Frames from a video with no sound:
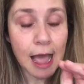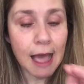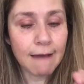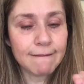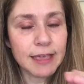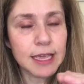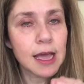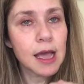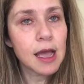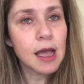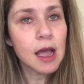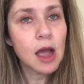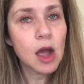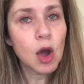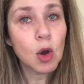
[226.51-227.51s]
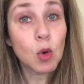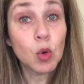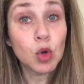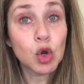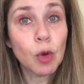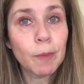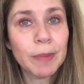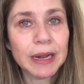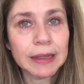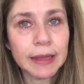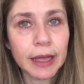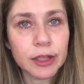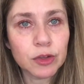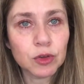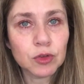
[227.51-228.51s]
había unos
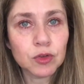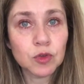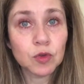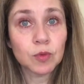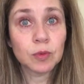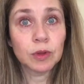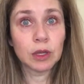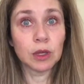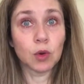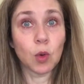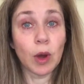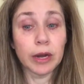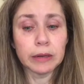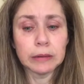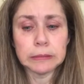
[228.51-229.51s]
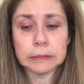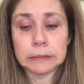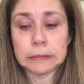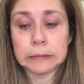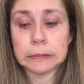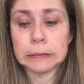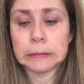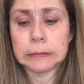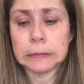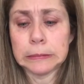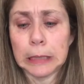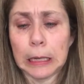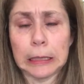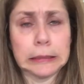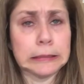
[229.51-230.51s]
peldaños. Y Juan,
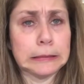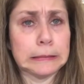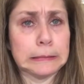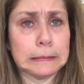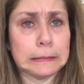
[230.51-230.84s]
¡ay!